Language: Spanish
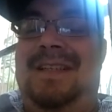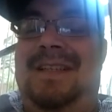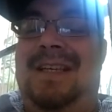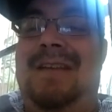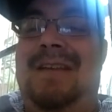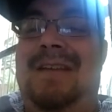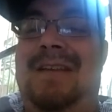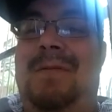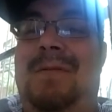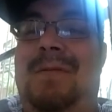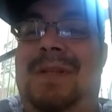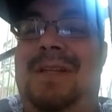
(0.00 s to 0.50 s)
que
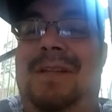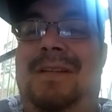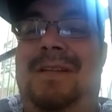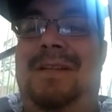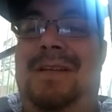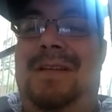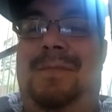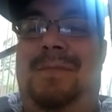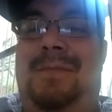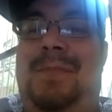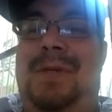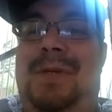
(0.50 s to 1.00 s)
íbamos a
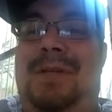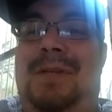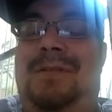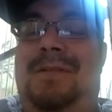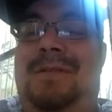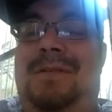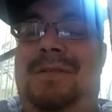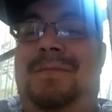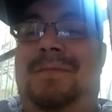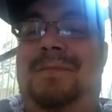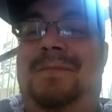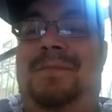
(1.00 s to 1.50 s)
tener,
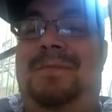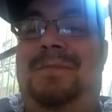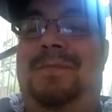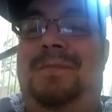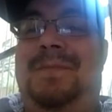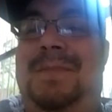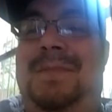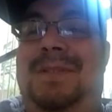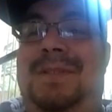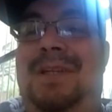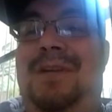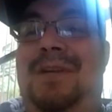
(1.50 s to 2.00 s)
pero
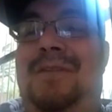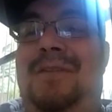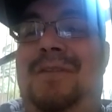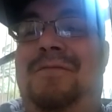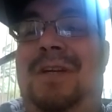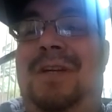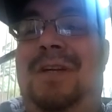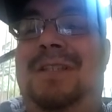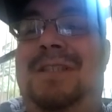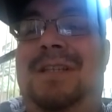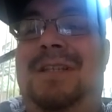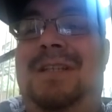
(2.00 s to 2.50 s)
se lo
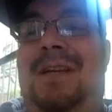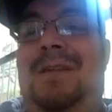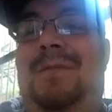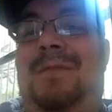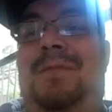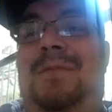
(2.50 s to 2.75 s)
fue al cielo,